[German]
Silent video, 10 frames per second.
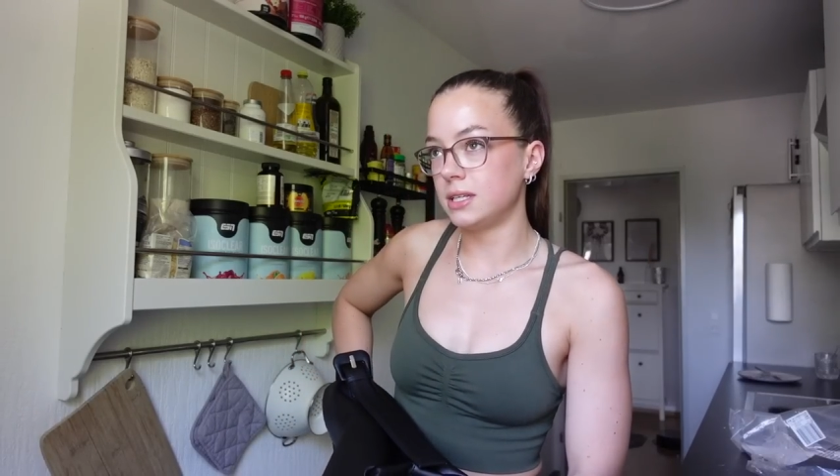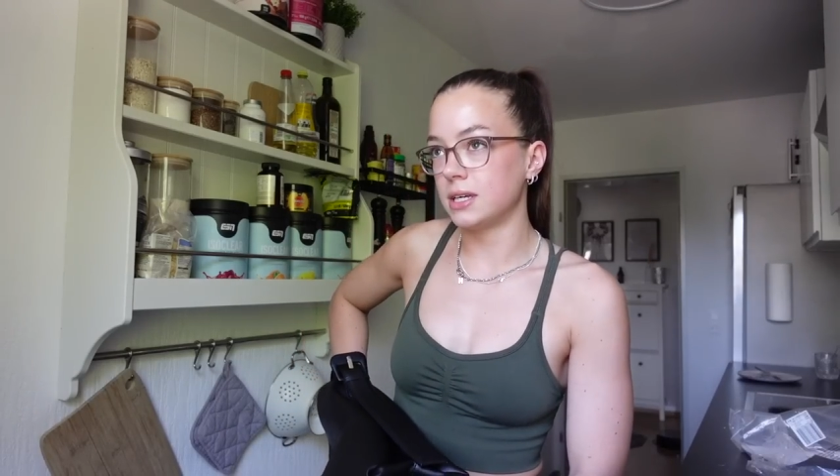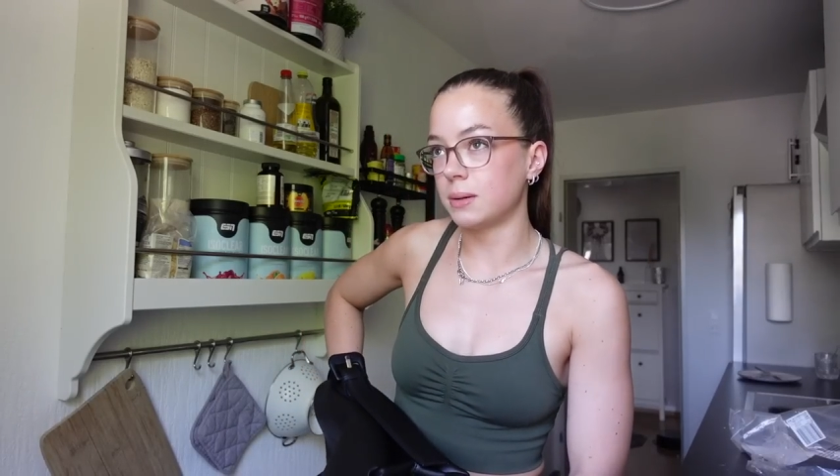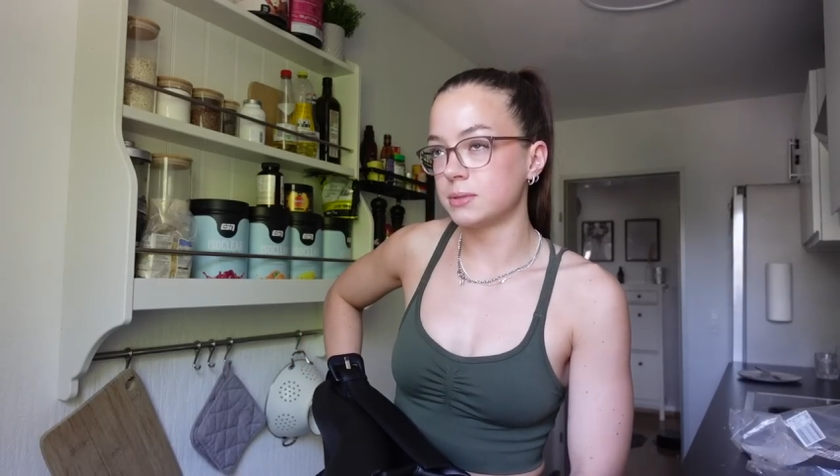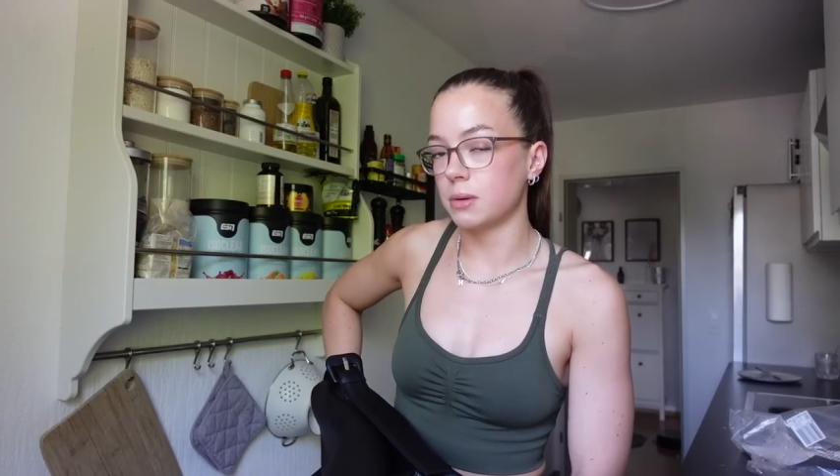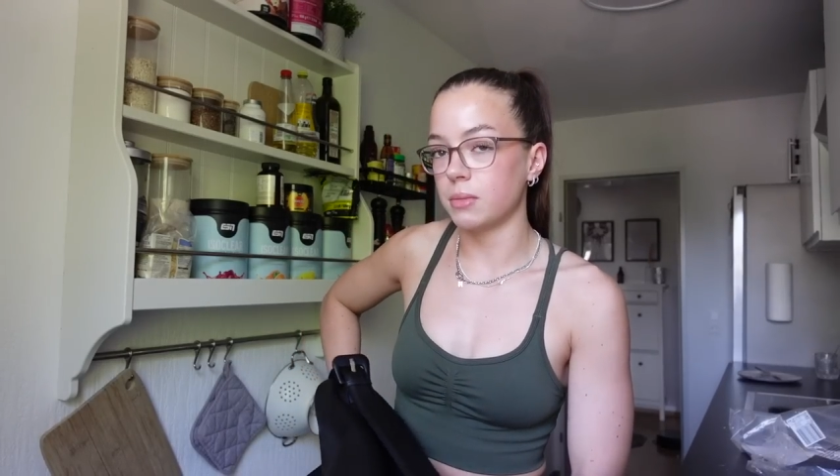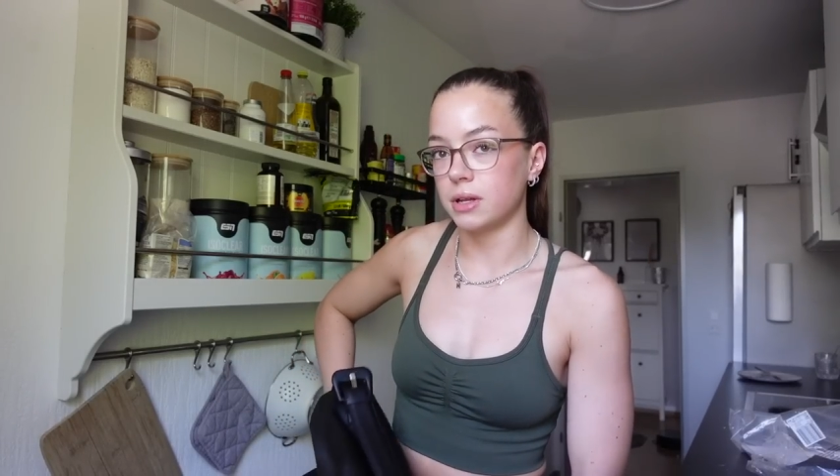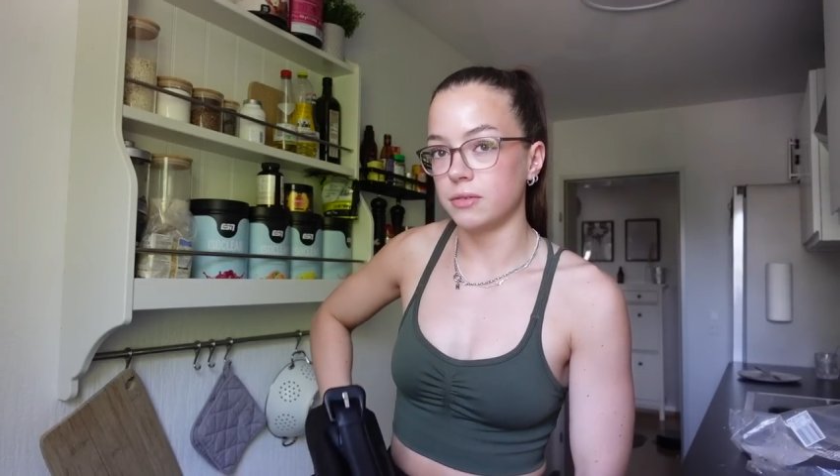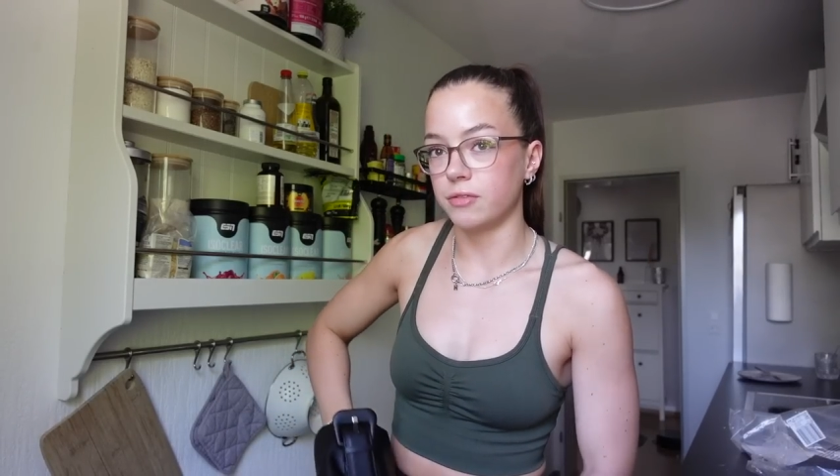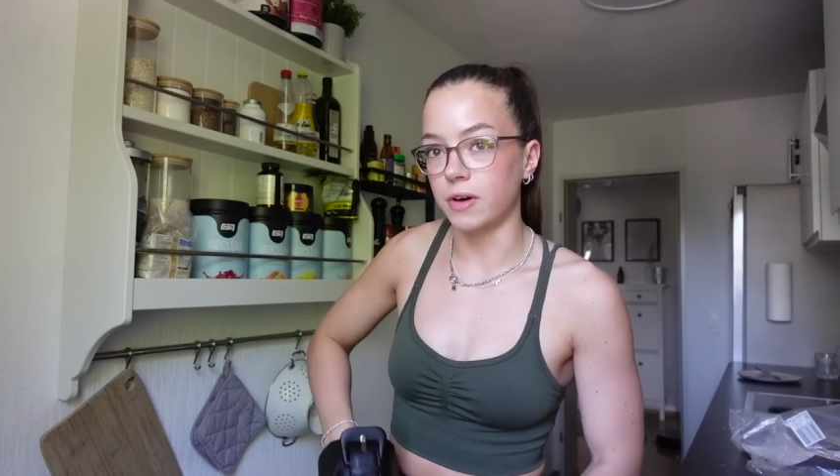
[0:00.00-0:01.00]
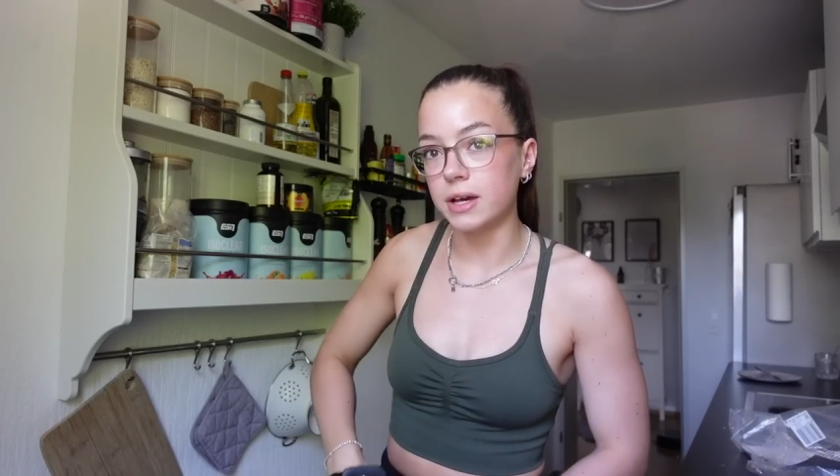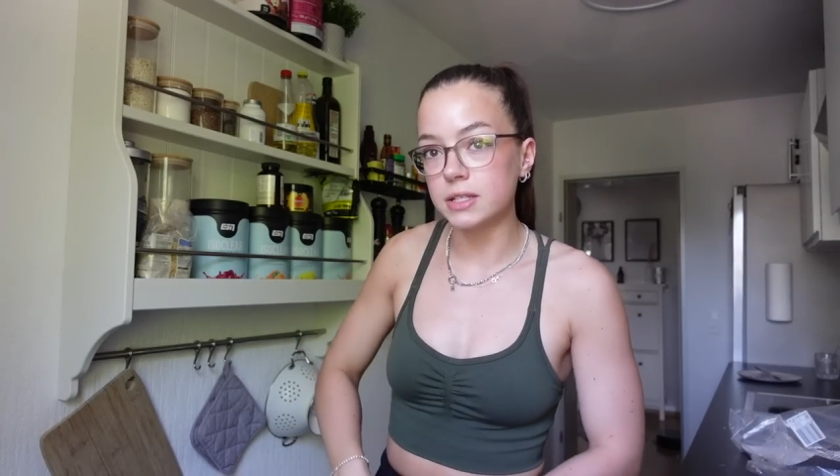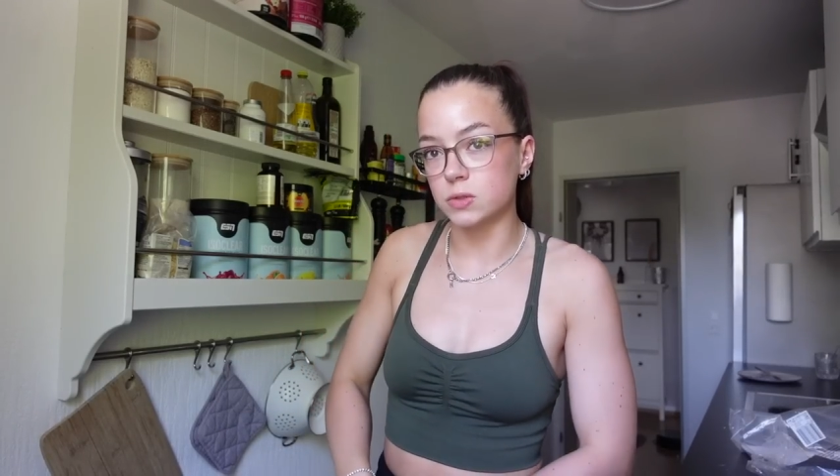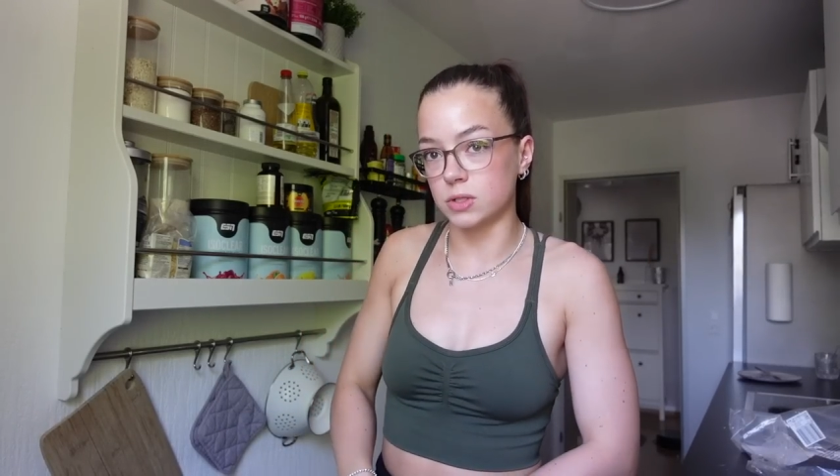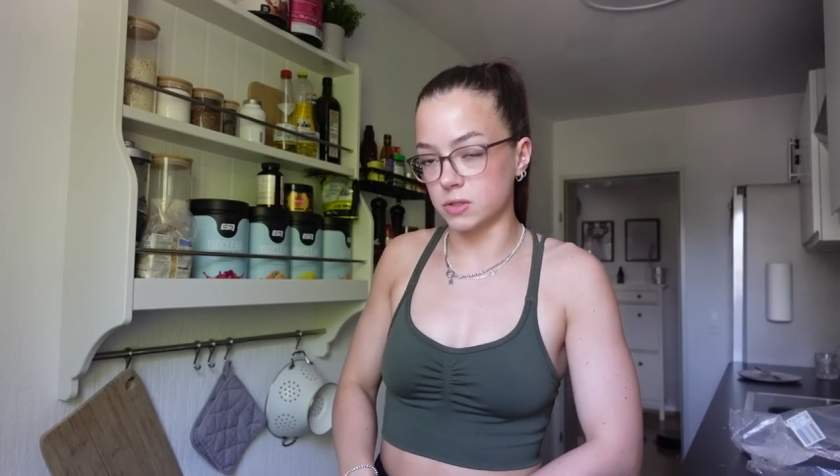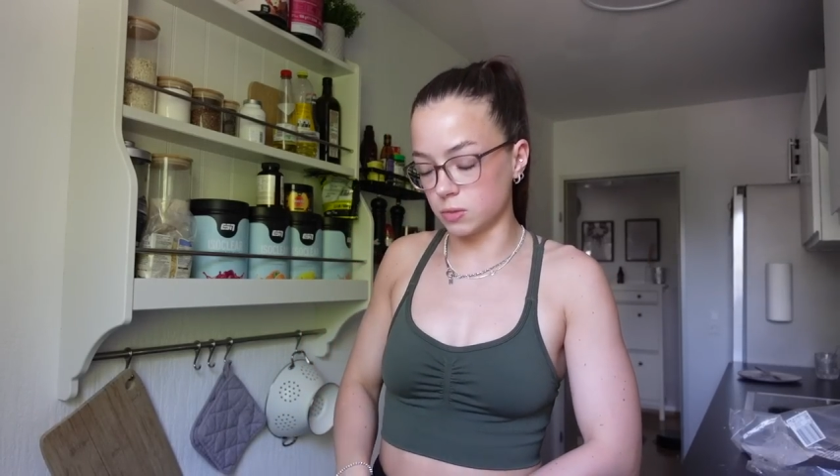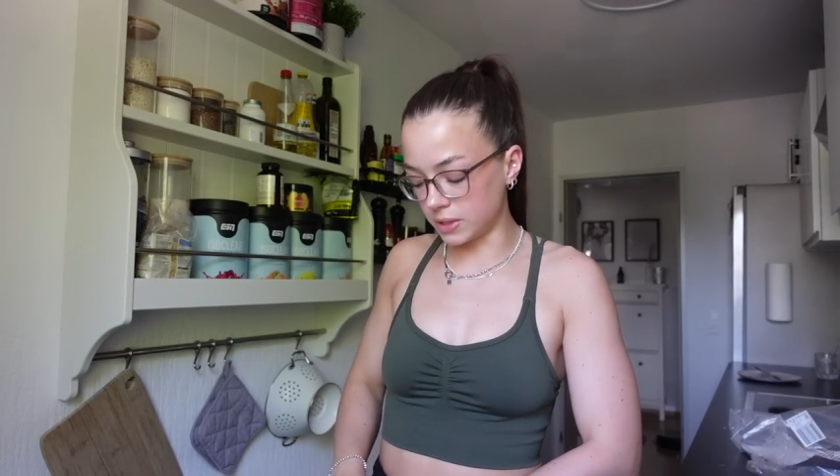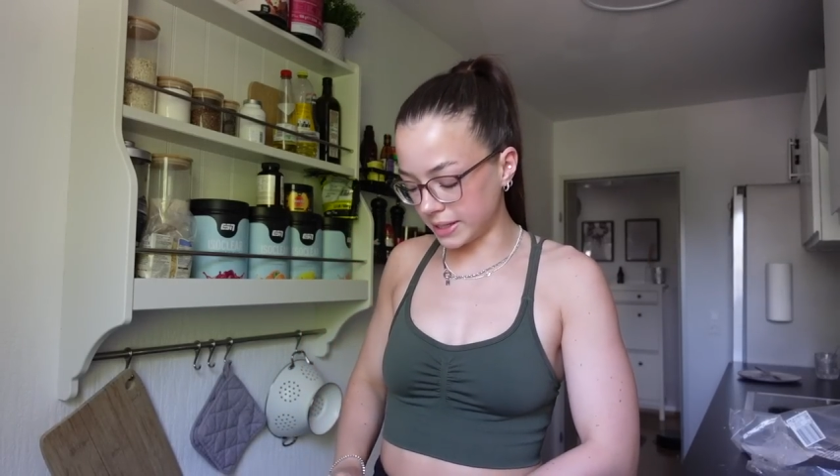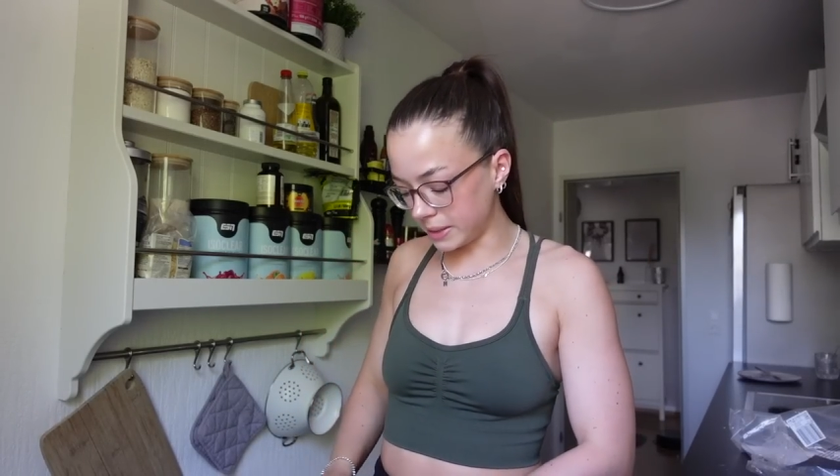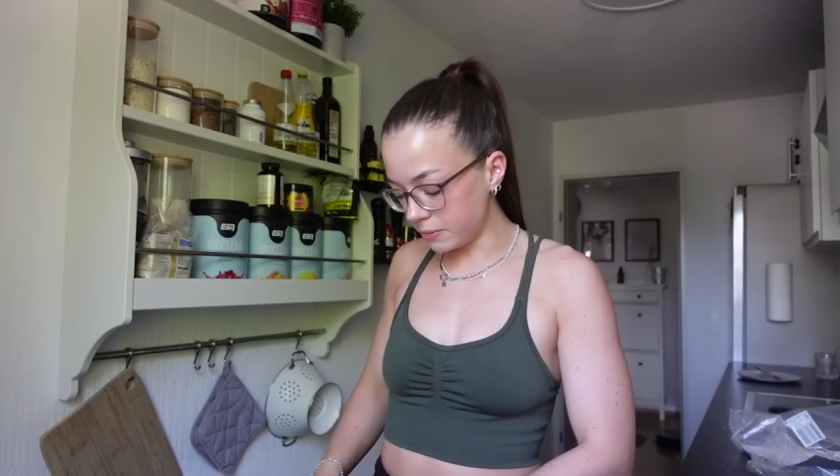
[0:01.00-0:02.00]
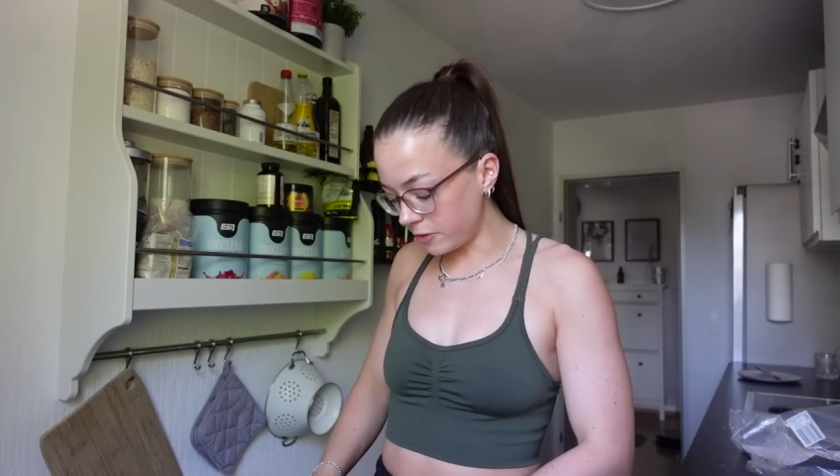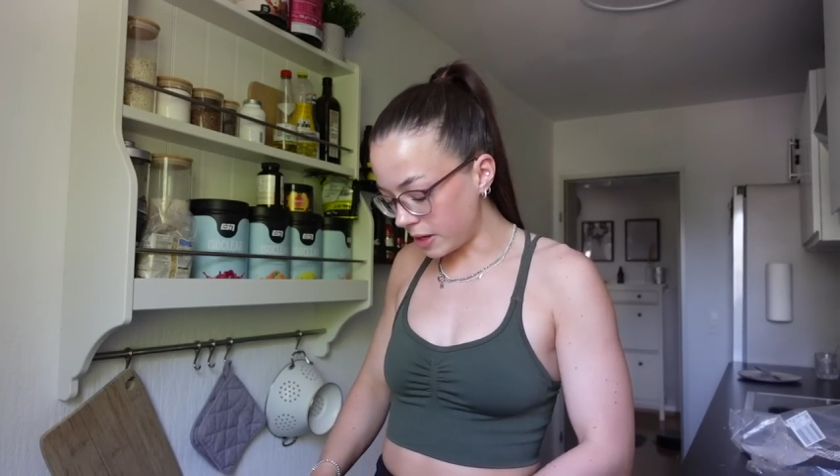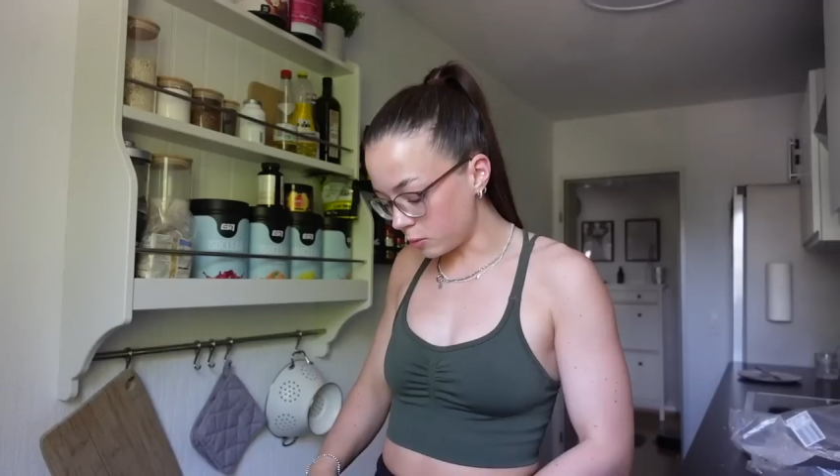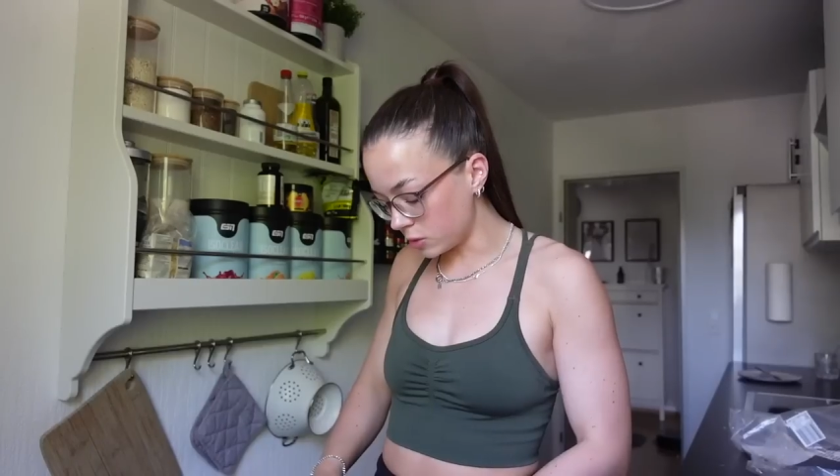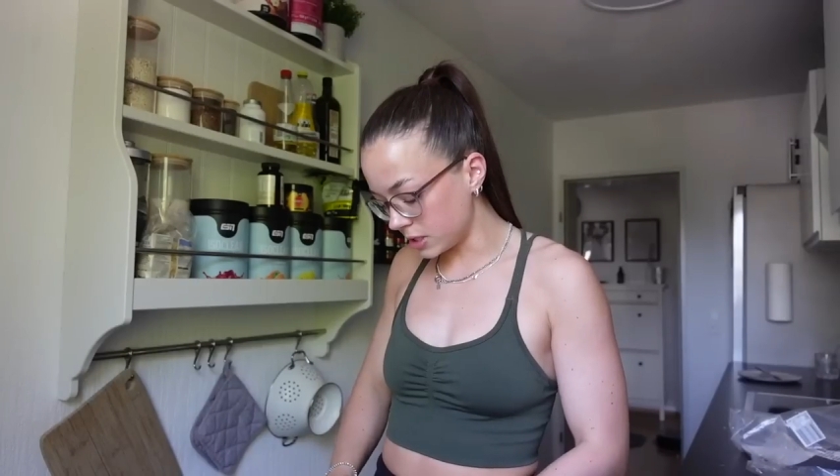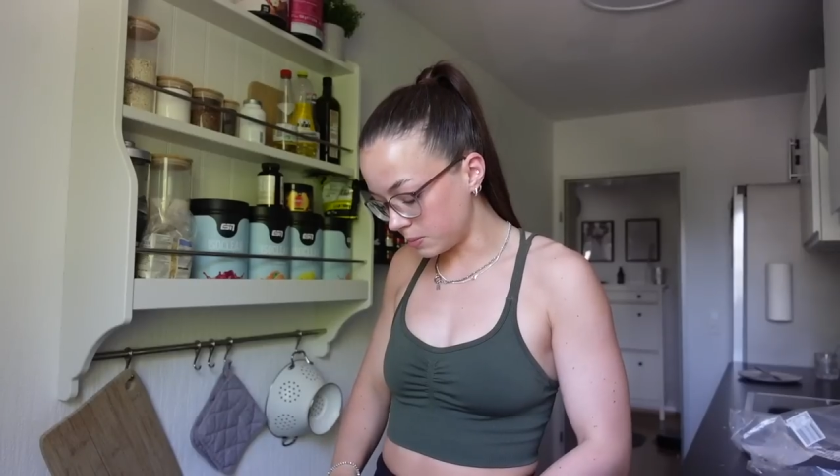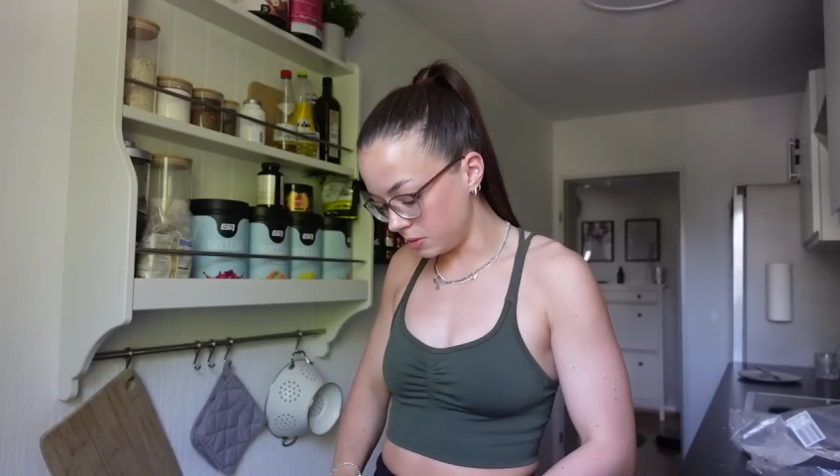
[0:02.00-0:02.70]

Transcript: Die gab es einmal in weiß oder in so einem Cremefarben und ich habe